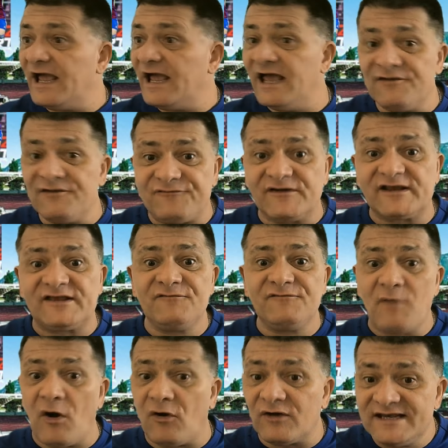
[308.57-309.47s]
Et
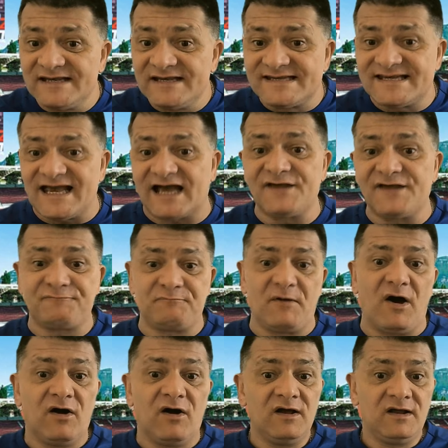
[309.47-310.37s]
effectivement, ils n'y
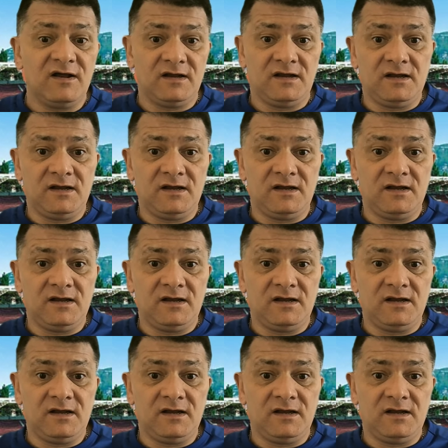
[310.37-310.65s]
arrivent pas.